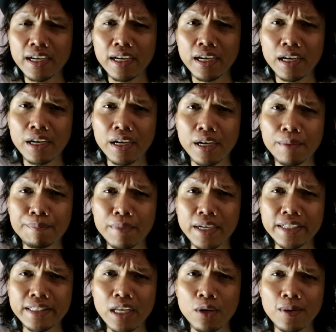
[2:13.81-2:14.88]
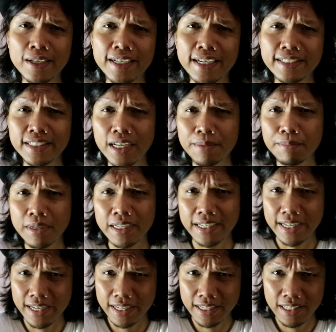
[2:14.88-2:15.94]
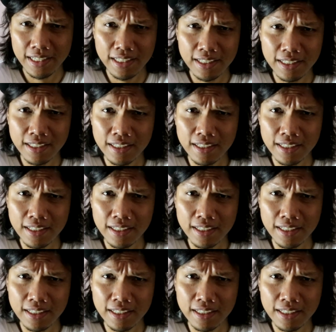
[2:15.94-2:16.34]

uh, pengetahuan dasar mengenai